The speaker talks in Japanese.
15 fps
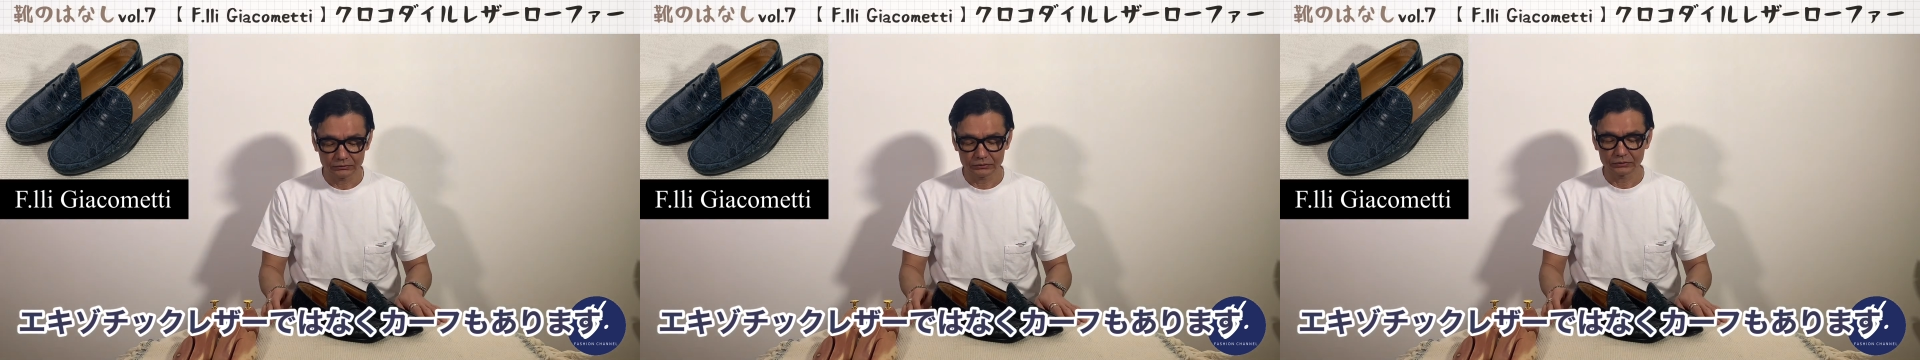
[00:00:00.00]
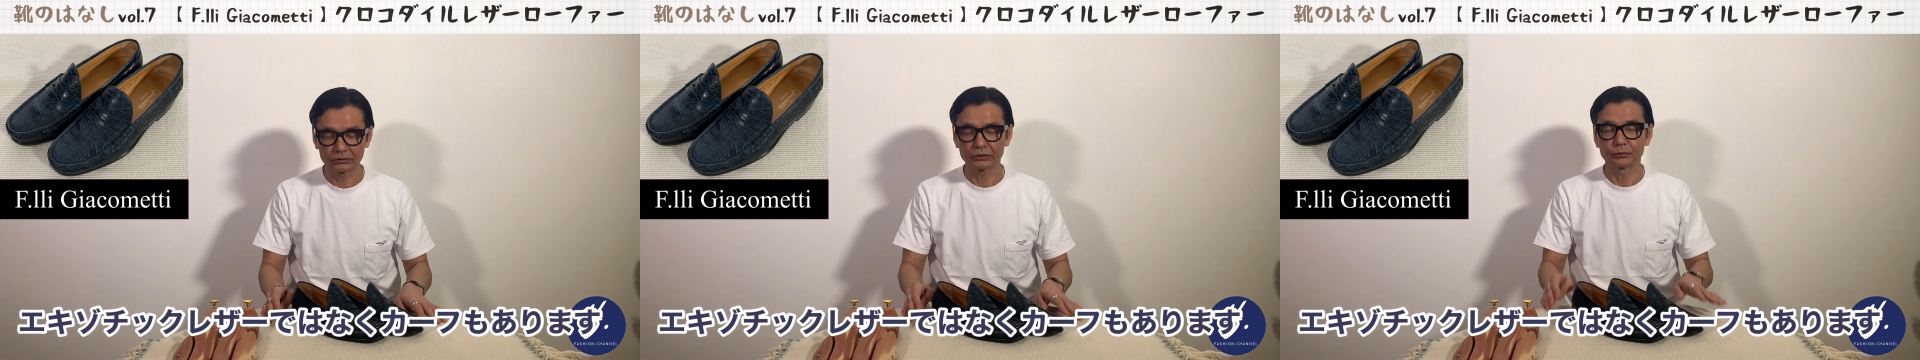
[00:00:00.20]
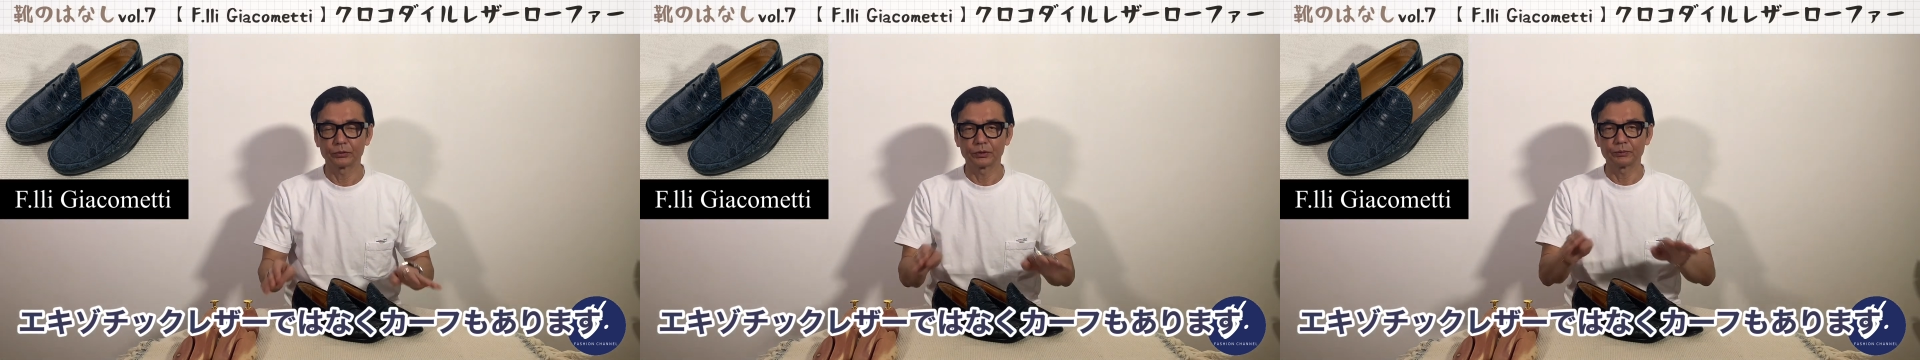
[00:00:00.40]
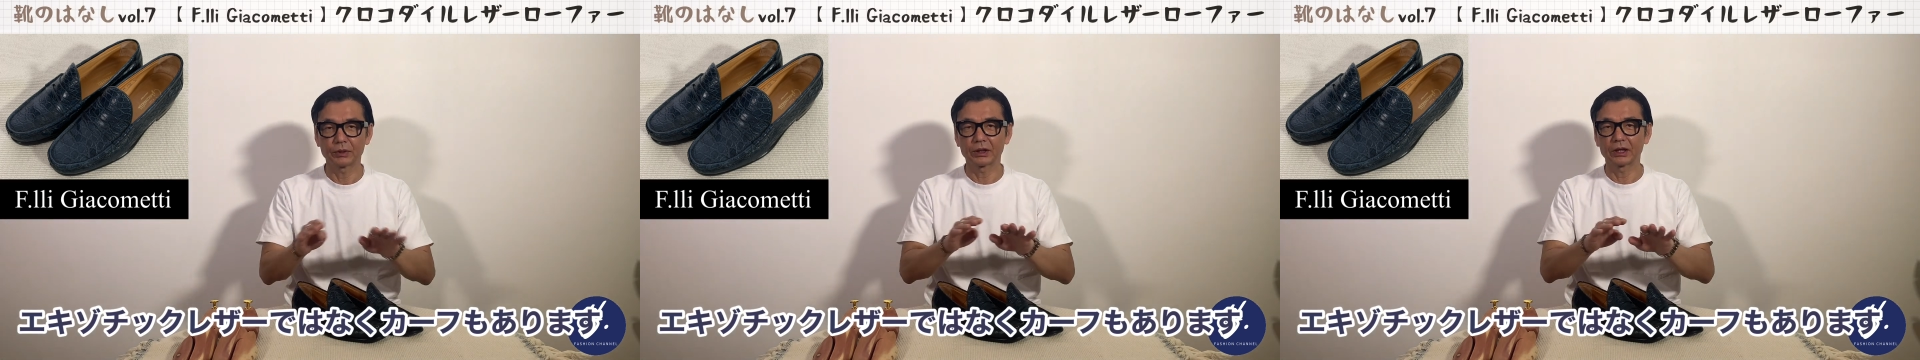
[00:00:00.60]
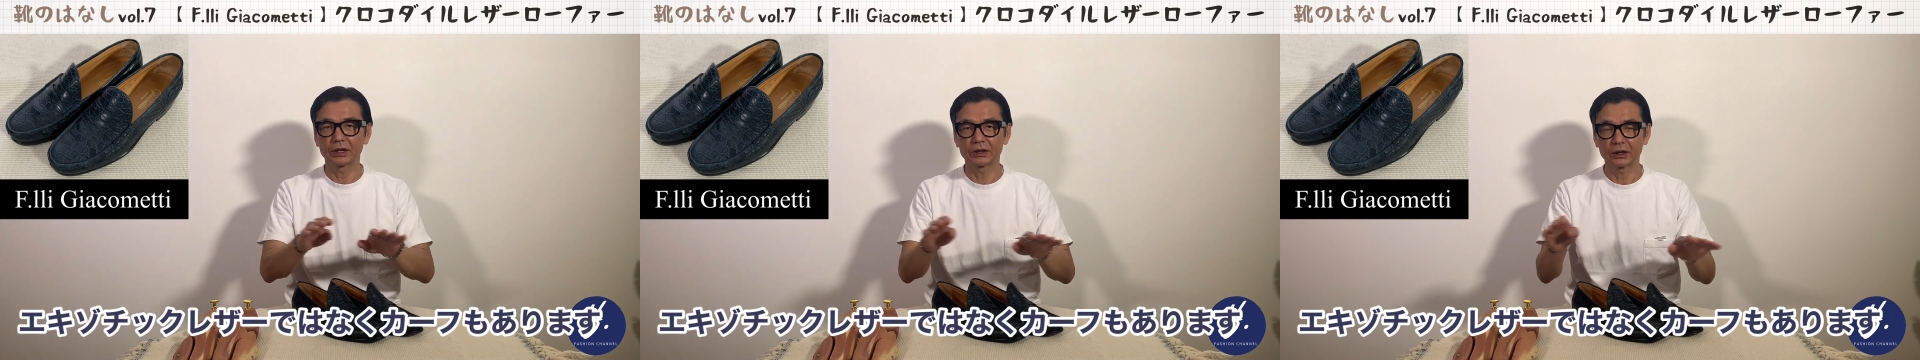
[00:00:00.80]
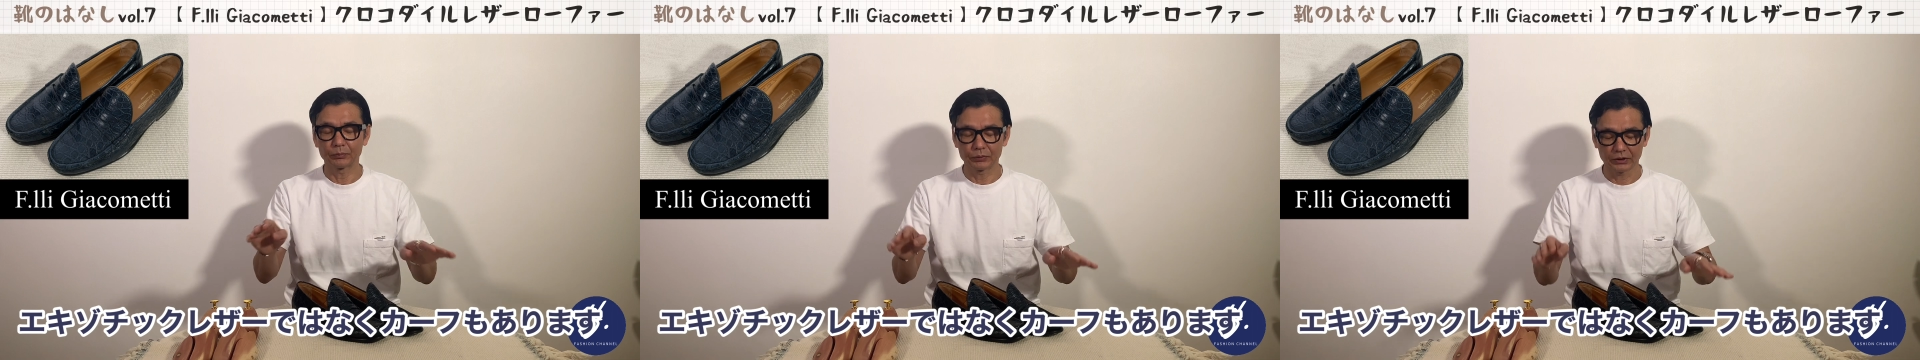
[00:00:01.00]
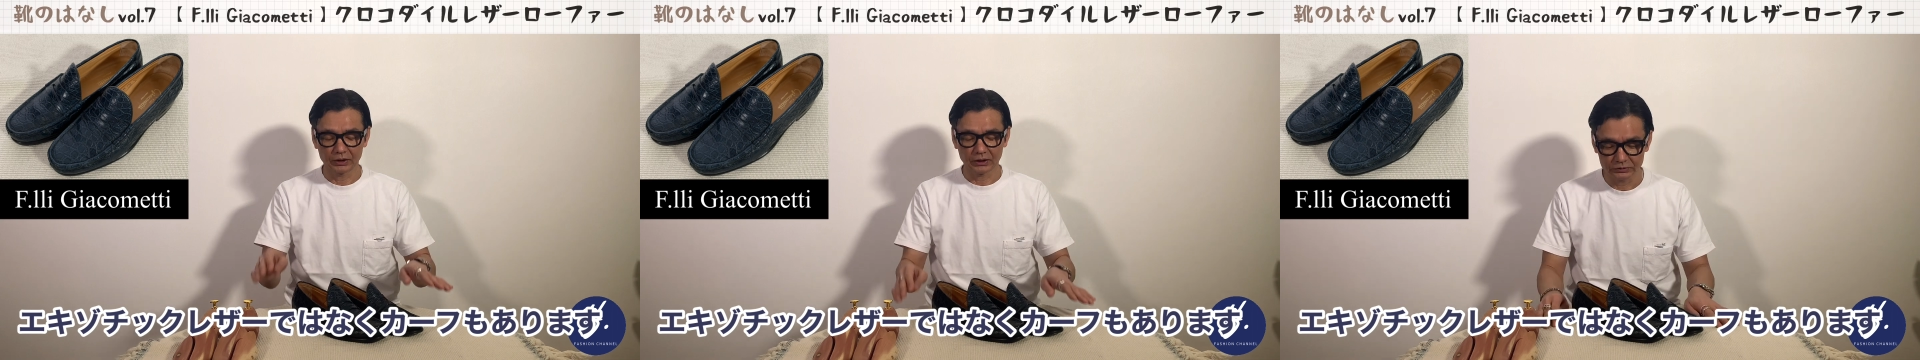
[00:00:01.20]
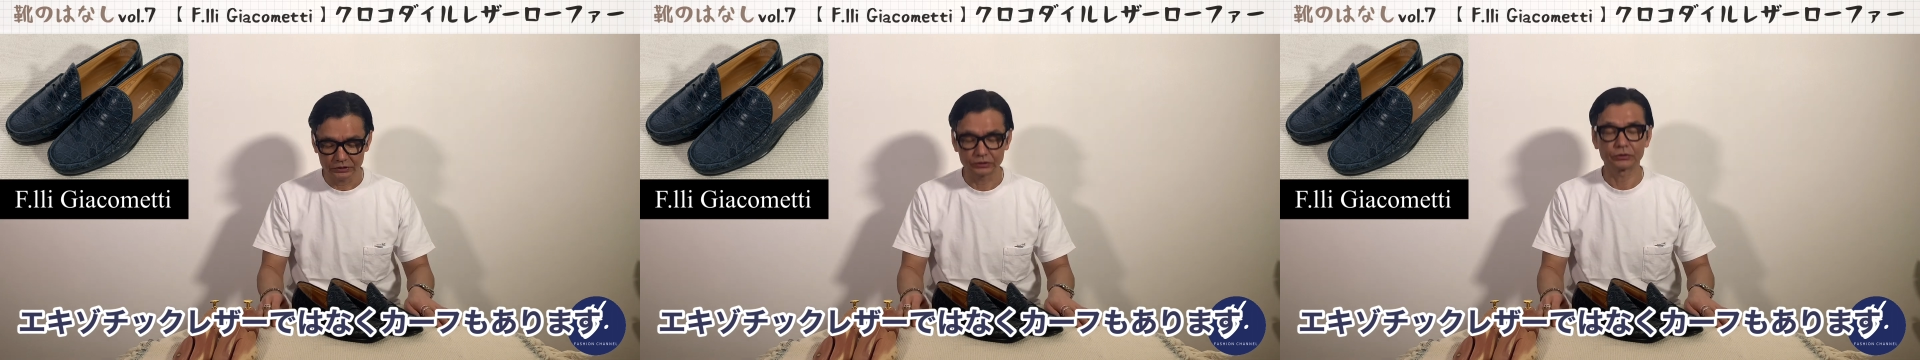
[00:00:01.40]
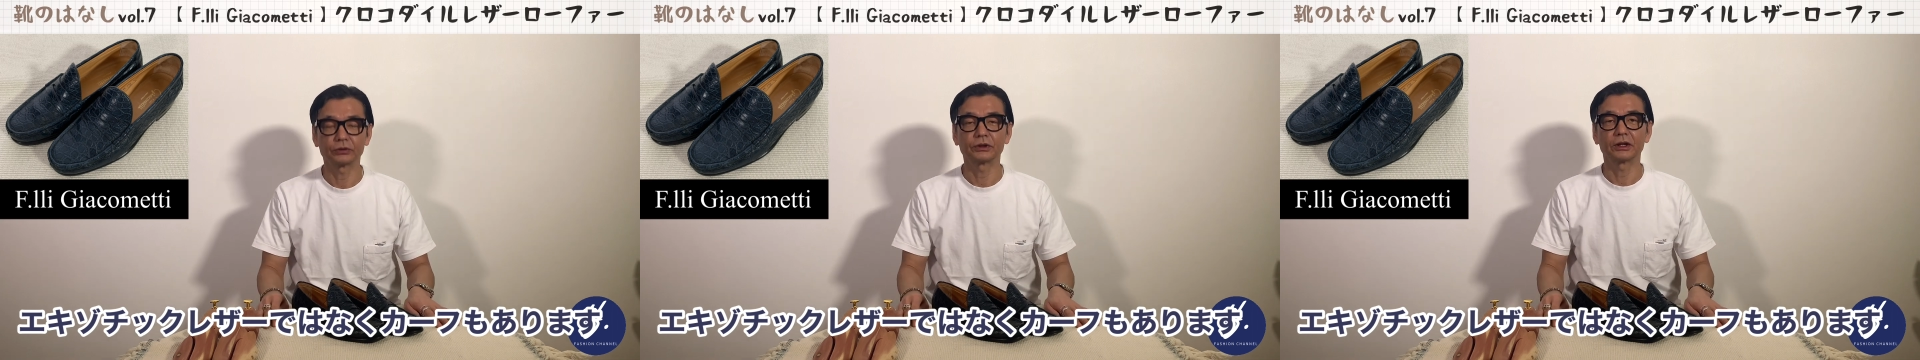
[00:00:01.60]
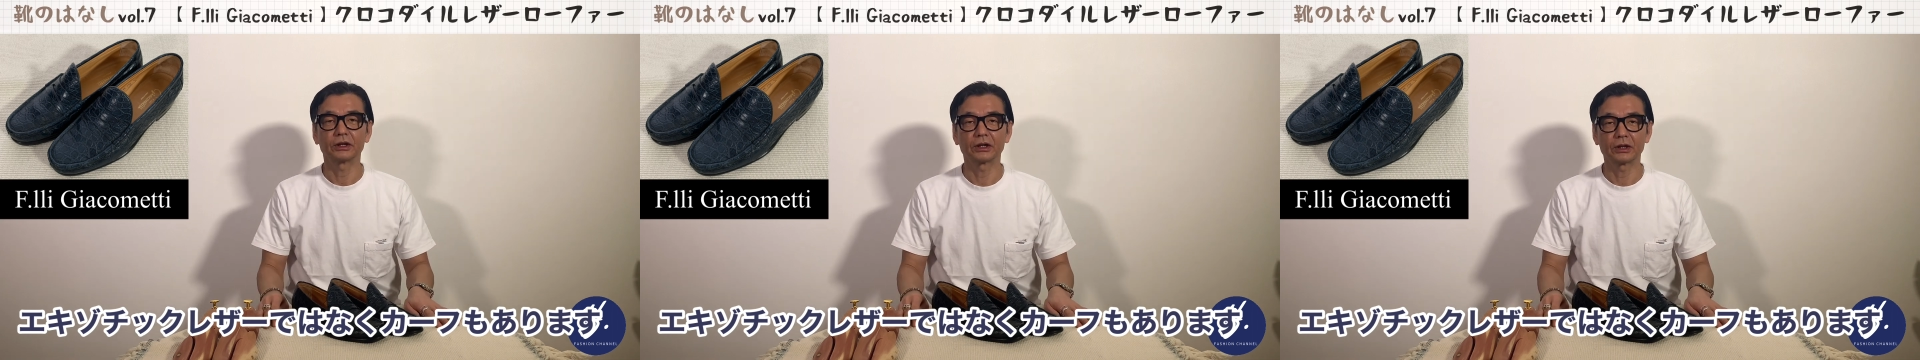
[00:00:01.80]
そういうのもいっぱいラインナップで市場
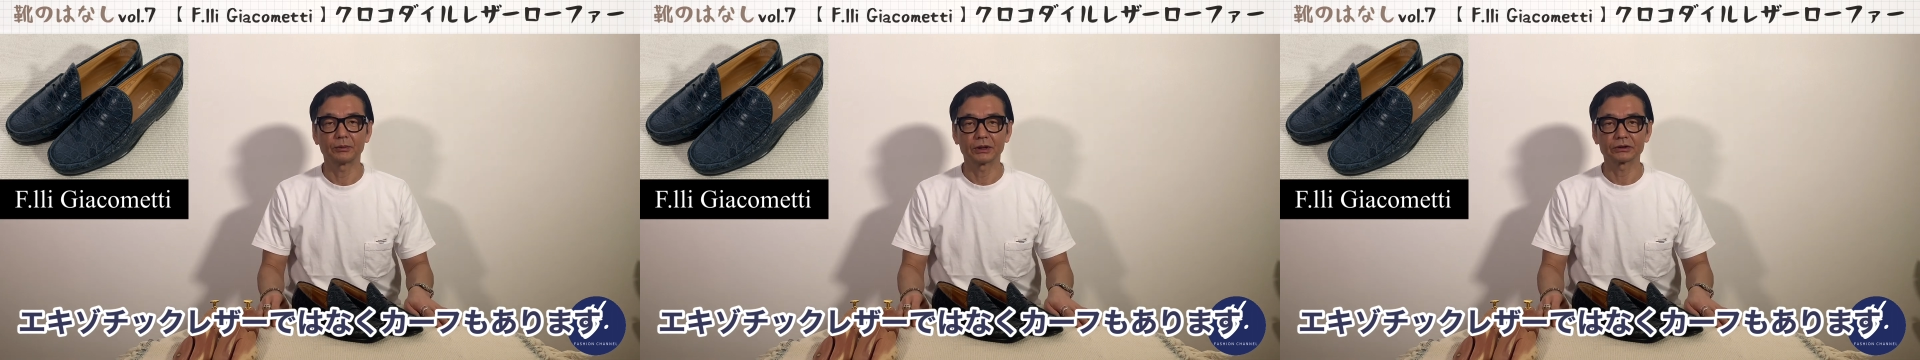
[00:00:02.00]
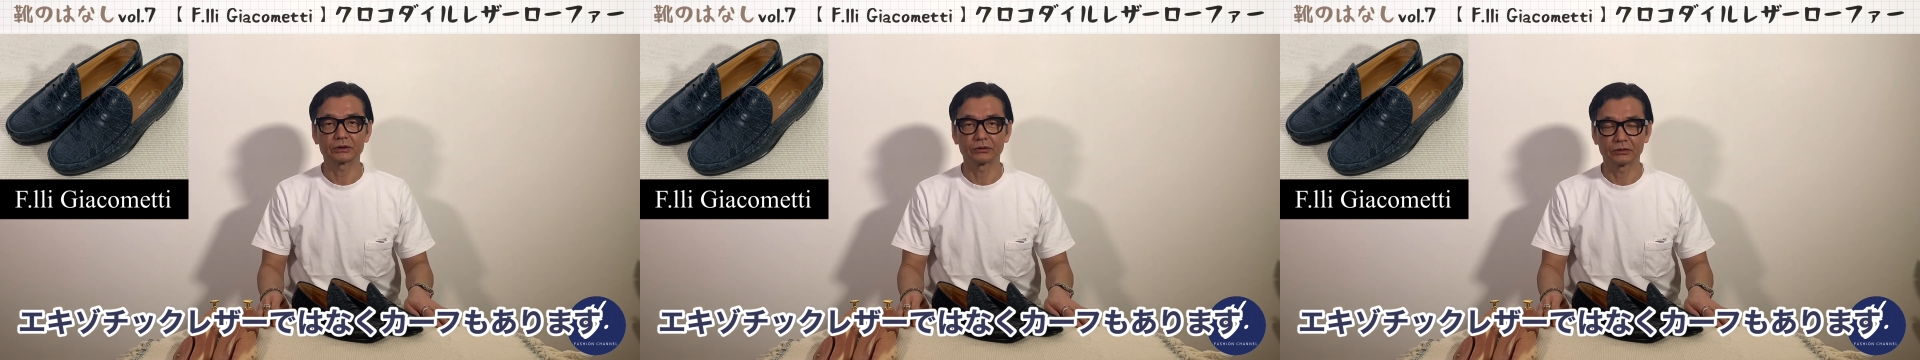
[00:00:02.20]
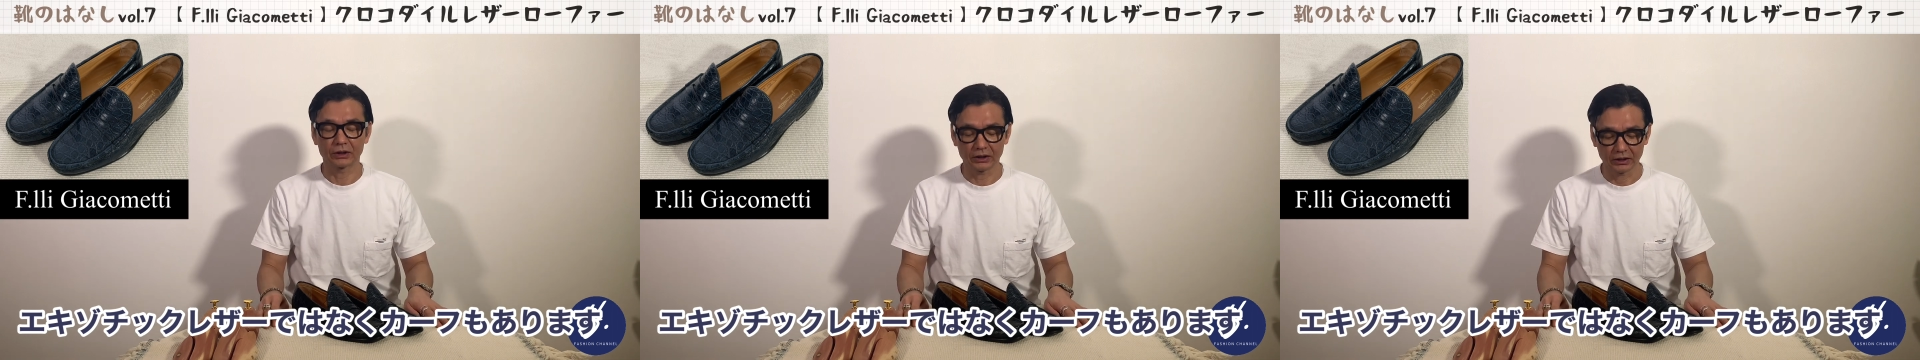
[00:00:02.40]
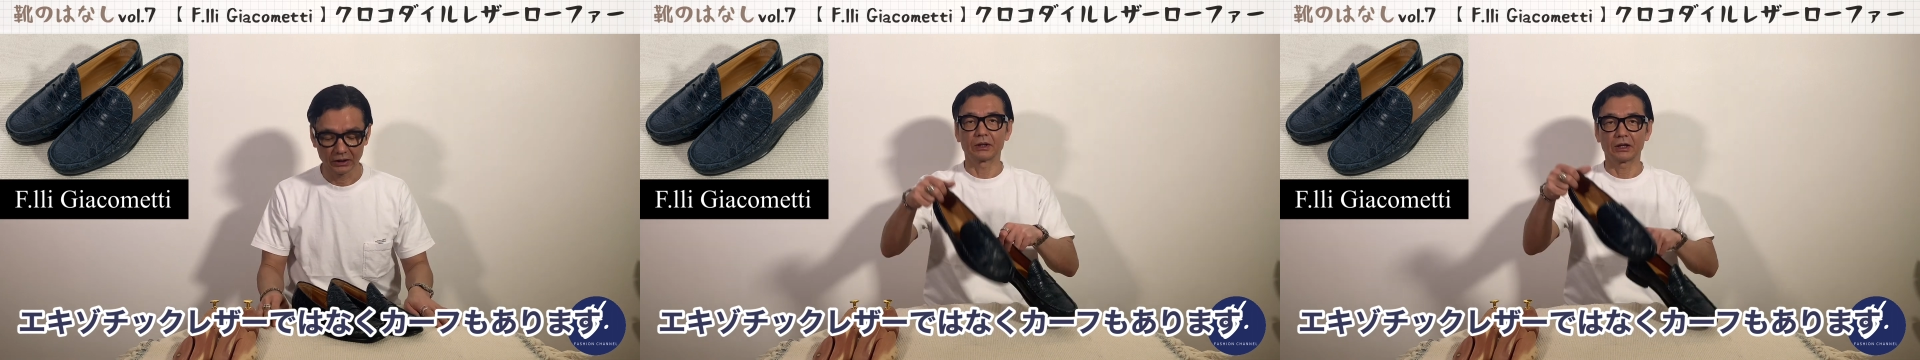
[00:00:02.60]
には出てますので